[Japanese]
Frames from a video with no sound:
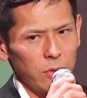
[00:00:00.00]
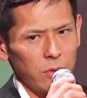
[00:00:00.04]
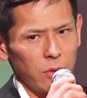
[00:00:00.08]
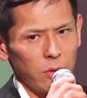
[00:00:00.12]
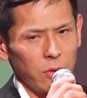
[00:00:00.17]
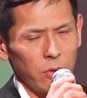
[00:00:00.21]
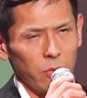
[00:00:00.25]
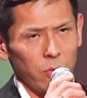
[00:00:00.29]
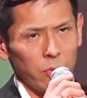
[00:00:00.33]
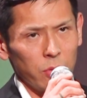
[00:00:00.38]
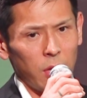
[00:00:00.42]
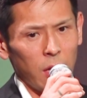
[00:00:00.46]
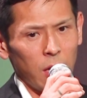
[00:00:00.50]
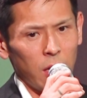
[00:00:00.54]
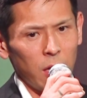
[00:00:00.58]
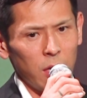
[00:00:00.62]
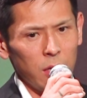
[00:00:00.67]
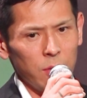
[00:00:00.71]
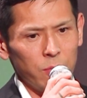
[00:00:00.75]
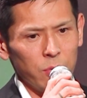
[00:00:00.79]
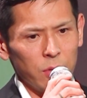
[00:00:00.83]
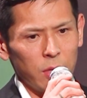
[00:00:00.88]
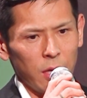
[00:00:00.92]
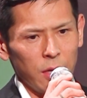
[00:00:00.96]
ていうこのでか
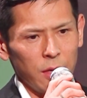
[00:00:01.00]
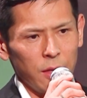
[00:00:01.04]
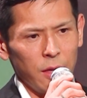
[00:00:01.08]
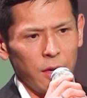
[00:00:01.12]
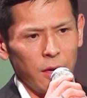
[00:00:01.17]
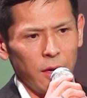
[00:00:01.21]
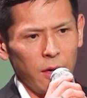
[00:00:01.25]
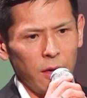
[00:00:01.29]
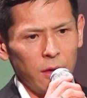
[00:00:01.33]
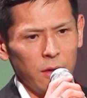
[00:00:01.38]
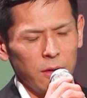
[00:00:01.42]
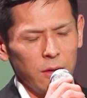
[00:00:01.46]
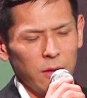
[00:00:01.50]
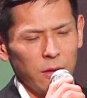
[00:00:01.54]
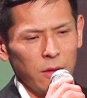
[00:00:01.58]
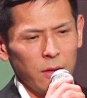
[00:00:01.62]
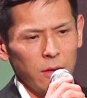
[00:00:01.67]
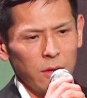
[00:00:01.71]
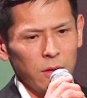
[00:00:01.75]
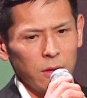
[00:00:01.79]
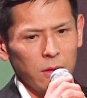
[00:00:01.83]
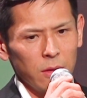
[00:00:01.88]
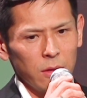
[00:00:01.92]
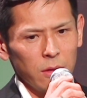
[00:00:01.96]
い舞台で
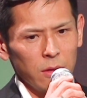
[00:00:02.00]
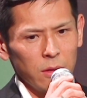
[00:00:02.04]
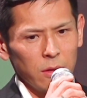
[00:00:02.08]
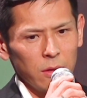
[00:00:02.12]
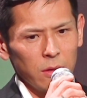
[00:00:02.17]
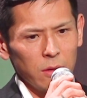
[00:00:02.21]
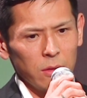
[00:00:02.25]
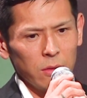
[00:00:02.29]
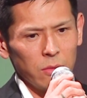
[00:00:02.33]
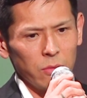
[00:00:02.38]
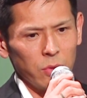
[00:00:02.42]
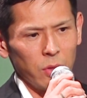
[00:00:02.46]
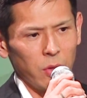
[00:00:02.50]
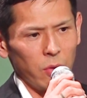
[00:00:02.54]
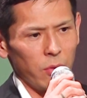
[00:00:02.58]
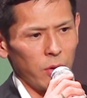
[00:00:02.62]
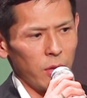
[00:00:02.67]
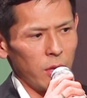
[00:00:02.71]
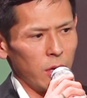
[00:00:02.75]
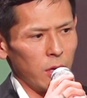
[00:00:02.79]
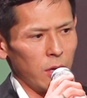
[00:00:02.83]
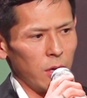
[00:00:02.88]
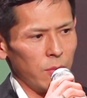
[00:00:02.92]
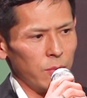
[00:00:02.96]
こんな
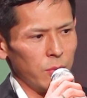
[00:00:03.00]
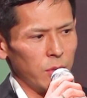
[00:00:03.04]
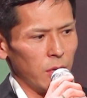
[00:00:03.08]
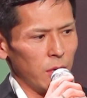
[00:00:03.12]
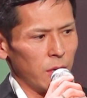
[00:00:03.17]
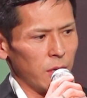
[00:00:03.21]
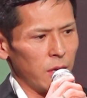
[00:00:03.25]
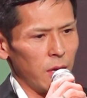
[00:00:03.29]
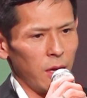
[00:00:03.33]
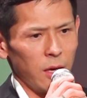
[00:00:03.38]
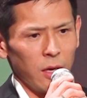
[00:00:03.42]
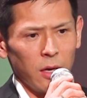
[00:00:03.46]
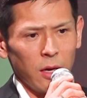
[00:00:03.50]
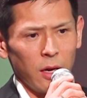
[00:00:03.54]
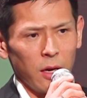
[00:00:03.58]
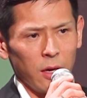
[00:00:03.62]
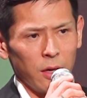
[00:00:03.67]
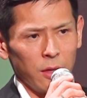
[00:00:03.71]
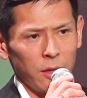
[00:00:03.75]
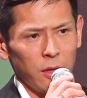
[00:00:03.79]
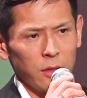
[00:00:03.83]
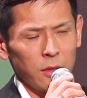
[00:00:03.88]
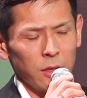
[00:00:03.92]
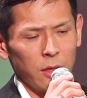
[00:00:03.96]
俺なんかみたいな見解
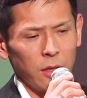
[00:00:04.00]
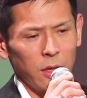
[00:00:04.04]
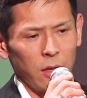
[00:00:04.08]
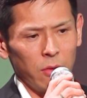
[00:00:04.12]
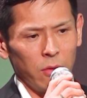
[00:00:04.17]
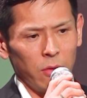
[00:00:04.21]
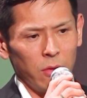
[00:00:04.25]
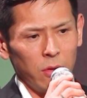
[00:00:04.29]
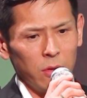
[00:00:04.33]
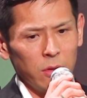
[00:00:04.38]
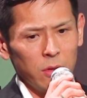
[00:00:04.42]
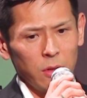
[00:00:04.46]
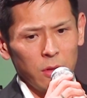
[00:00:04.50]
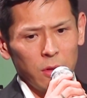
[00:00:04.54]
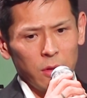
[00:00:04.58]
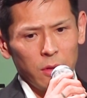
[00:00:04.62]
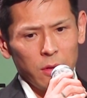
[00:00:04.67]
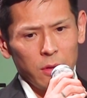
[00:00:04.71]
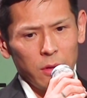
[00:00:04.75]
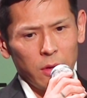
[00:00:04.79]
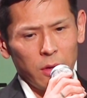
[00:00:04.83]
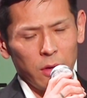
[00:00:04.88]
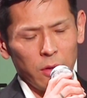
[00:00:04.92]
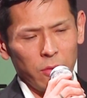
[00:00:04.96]
がね、ただの
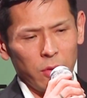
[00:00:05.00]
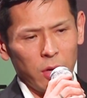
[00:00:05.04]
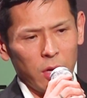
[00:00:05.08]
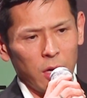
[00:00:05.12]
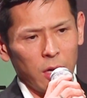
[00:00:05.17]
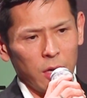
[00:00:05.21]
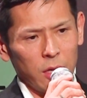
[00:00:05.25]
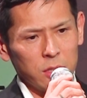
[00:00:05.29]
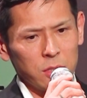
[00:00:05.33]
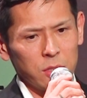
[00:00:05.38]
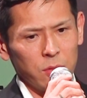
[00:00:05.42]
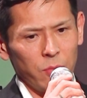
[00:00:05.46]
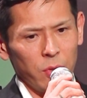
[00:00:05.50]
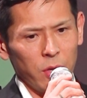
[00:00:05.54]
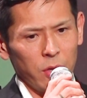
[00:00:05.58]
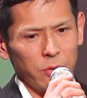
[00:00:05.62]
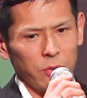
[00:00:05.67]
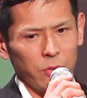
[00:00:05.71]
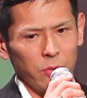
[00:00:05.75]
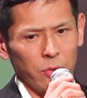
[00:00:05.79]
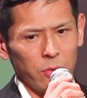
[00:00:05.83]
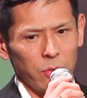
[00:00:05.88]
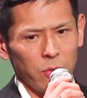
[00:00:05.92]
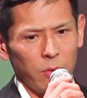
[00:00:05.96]
上がらせてもら
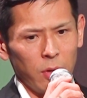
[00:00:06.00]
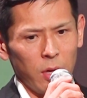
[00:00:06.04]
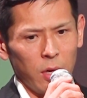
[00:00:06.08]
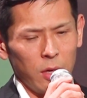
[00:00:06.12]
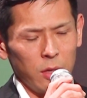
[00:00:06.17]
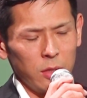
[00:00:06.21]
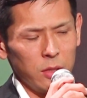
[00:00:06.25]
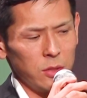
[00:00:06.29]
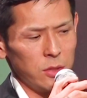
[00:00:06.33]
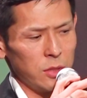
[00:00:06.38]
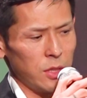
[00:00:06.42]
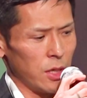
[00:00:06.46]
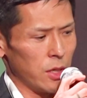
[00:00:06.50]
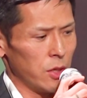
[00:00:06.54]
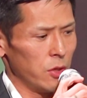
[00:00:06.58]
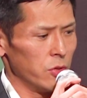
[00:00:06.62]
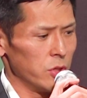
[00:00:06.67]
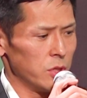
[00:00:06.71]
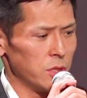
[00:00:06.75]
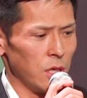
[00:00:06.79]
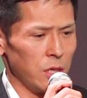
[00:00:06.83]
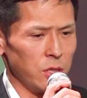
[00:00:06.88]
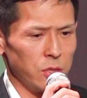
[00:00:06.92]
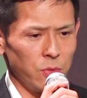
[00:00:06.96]
うってことは、さっき
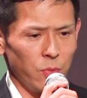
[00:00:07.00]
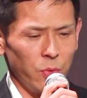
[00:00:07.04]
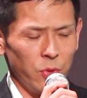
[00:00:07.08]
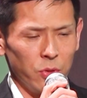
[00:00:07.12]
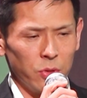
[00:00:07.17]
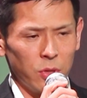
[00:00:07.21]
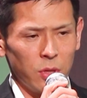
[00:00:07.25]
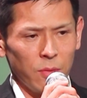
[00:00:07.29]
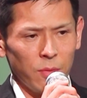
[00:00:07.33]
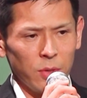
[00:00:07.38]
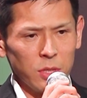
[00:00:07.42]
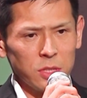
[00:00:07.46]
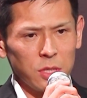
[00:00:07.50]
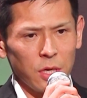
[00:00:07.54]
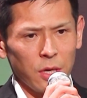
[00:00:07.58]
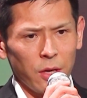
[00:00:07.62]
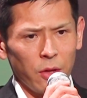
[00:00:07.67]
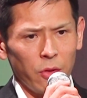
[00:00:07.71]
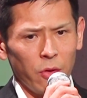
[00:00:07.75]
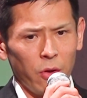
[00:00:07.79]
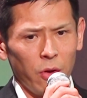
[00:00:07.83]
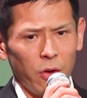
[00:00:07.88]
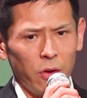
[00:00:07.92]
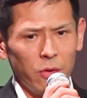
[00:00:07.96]
YUSHI選手も言ってました
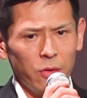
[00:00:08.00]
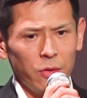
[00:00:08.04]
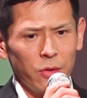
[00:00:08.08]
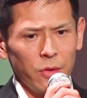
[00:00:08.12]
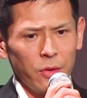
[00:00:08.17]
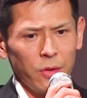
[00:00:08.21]
けど、